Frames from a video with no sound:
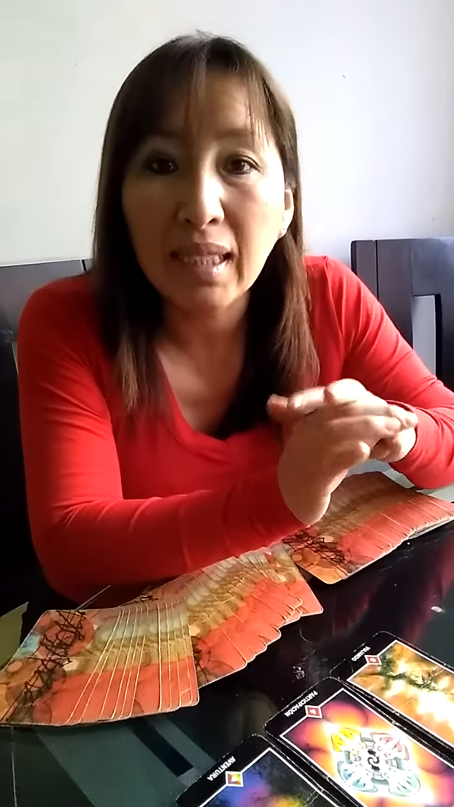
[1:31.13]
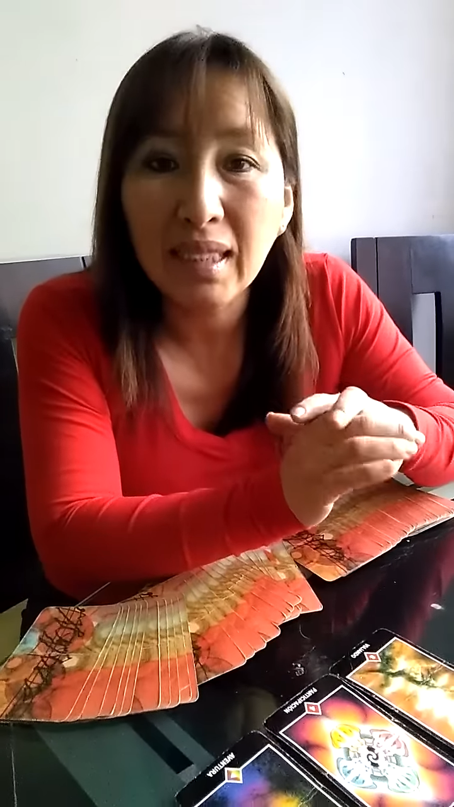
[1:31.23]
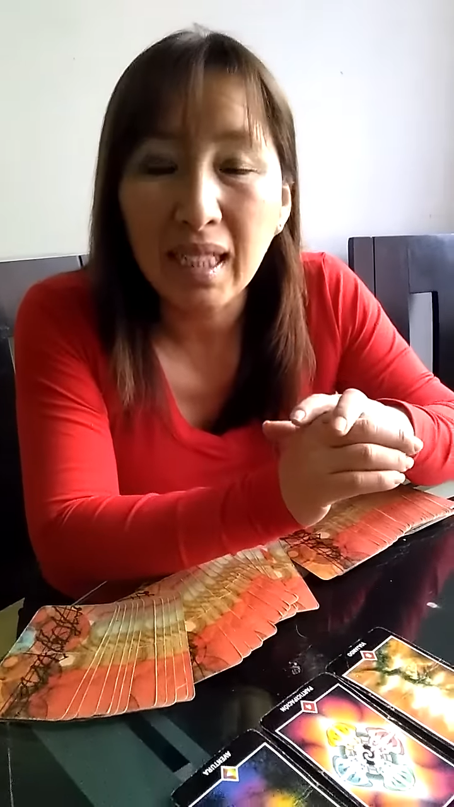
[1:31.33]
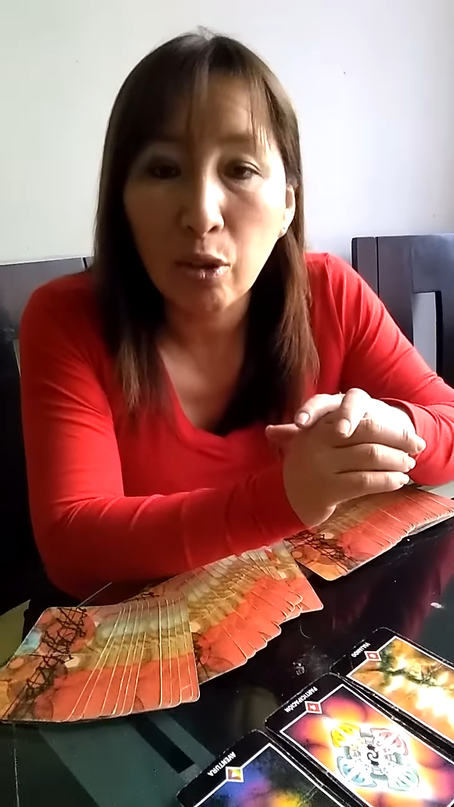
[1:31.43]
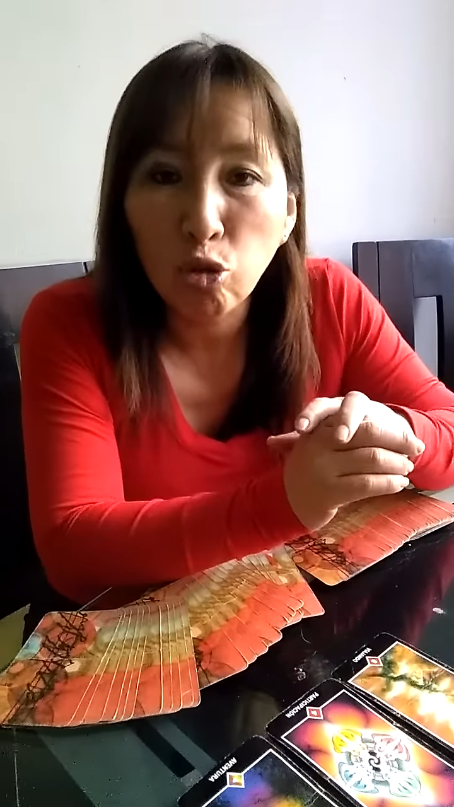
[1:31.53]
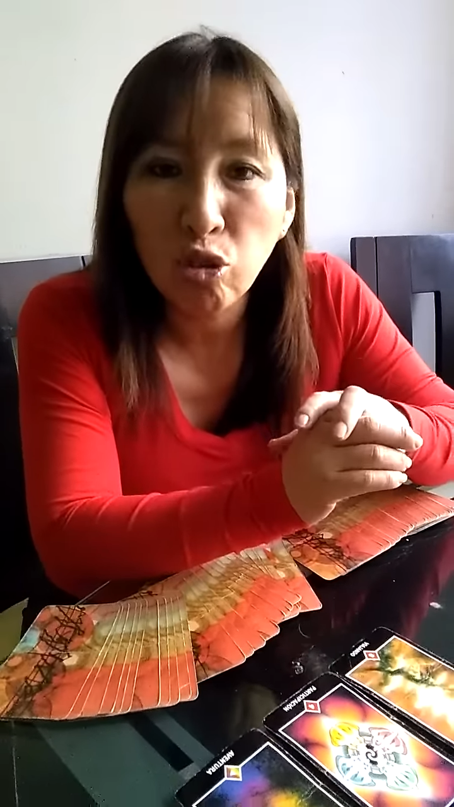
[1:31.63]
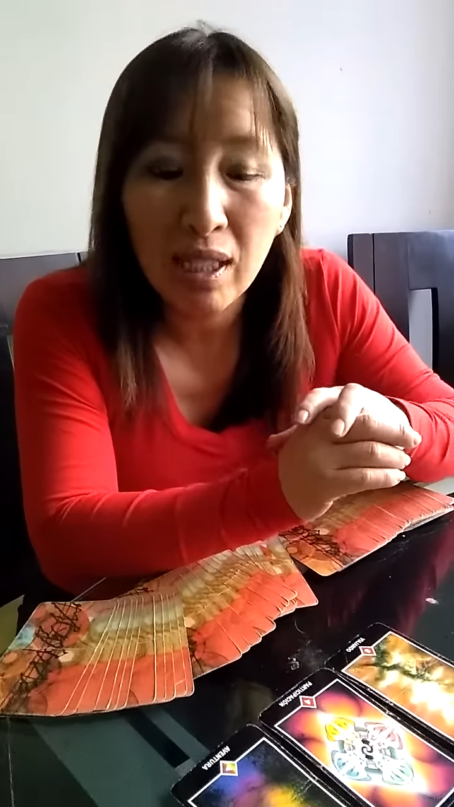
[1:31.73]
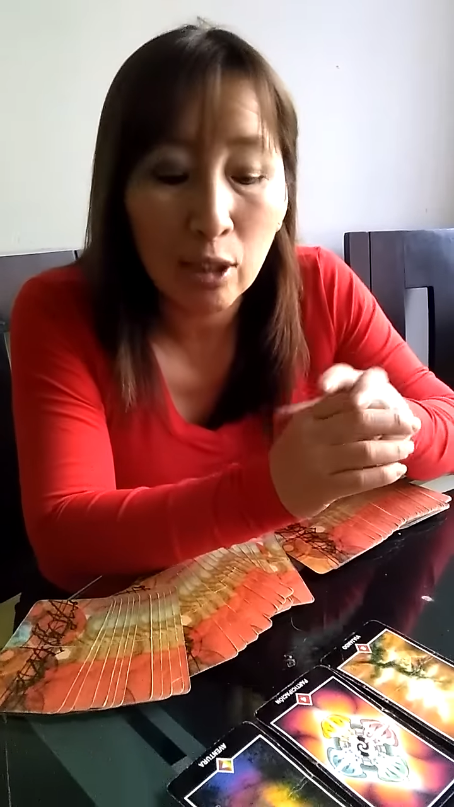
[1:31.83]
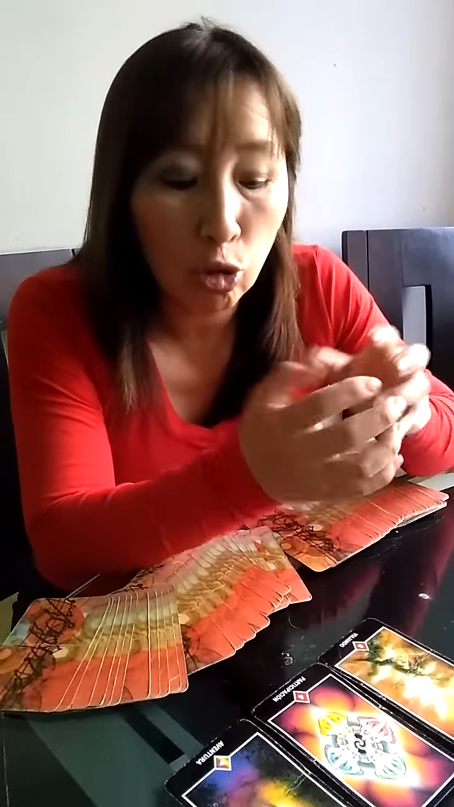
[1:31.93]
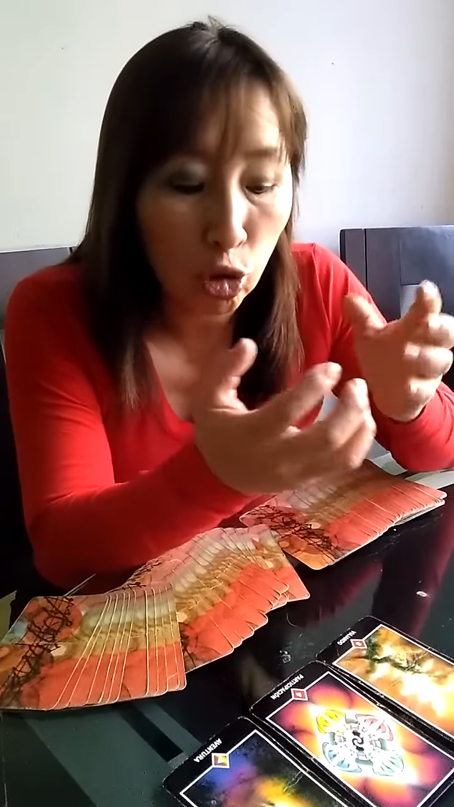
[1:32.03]
hasta las
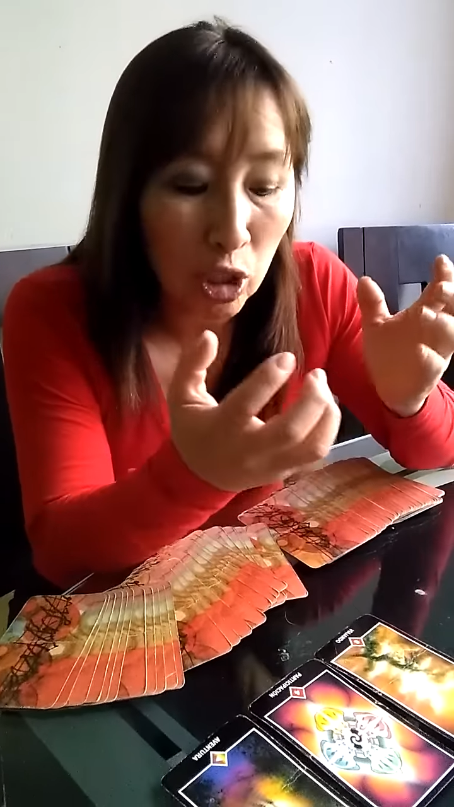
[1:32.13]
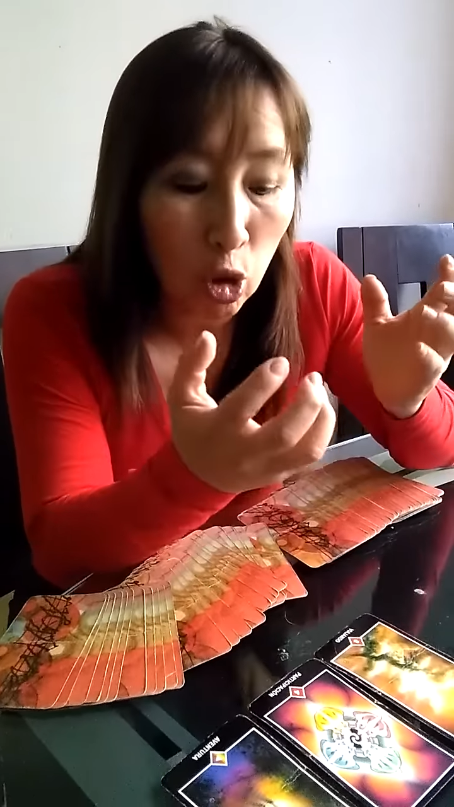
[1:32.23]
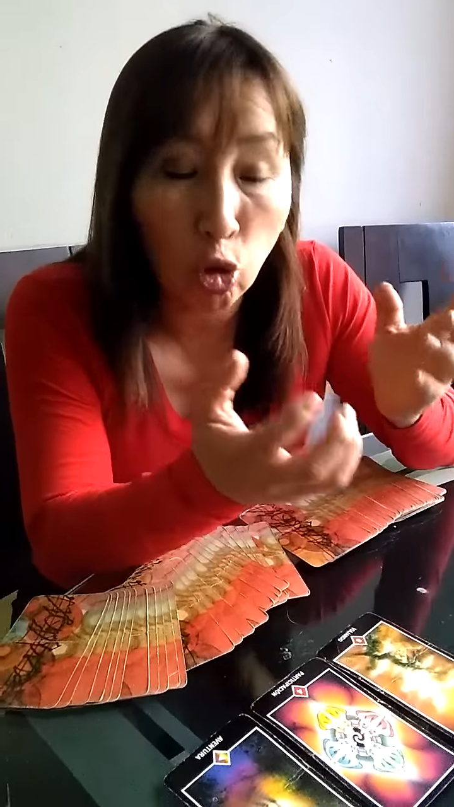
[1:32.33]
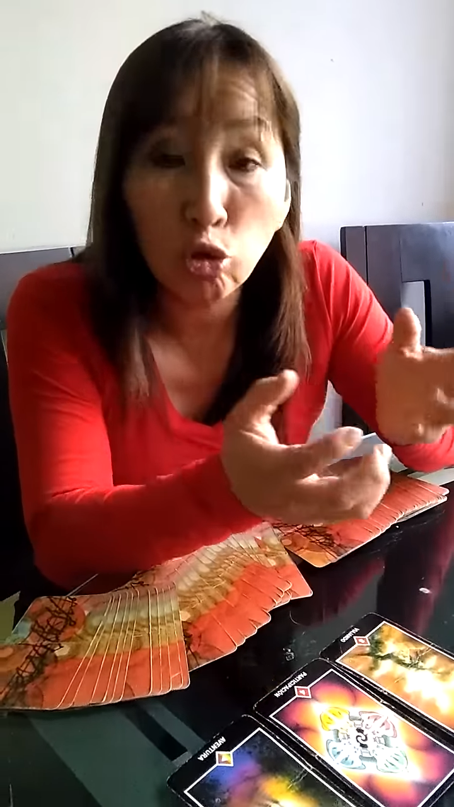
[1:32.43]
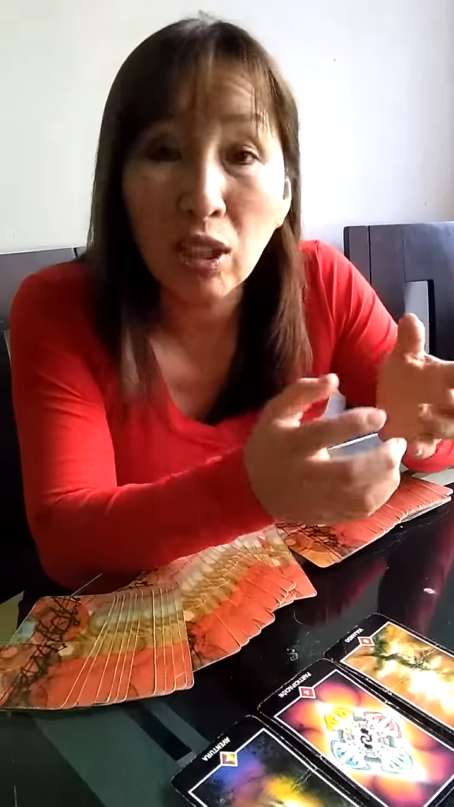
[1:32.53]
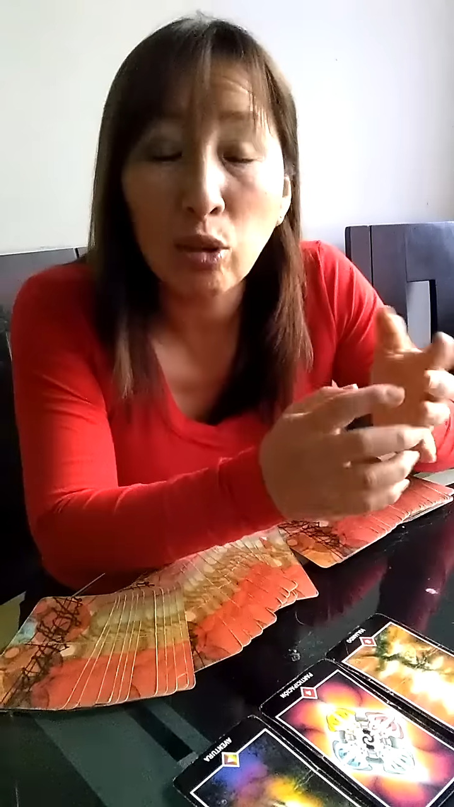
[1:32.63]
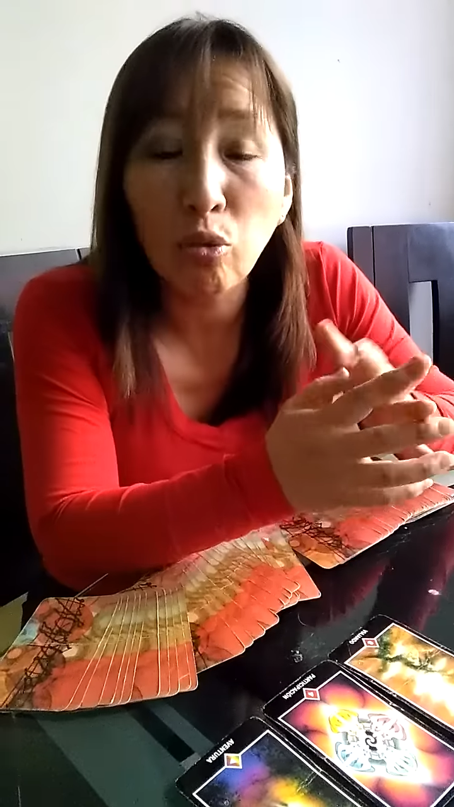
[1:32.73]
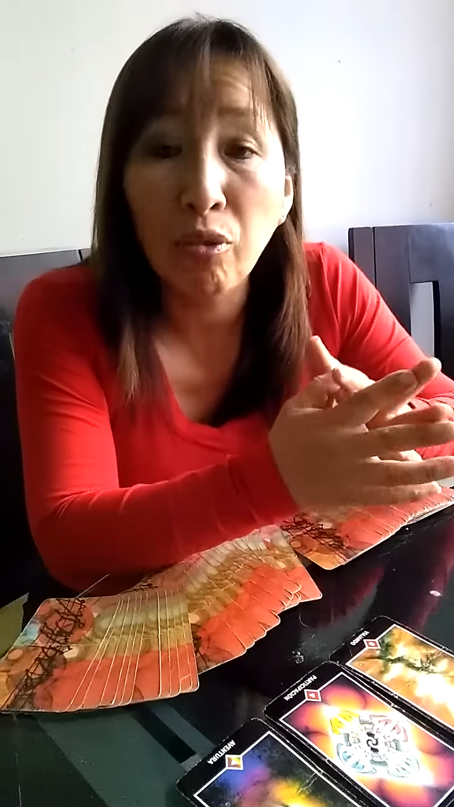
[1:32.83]
12 de la noche contento,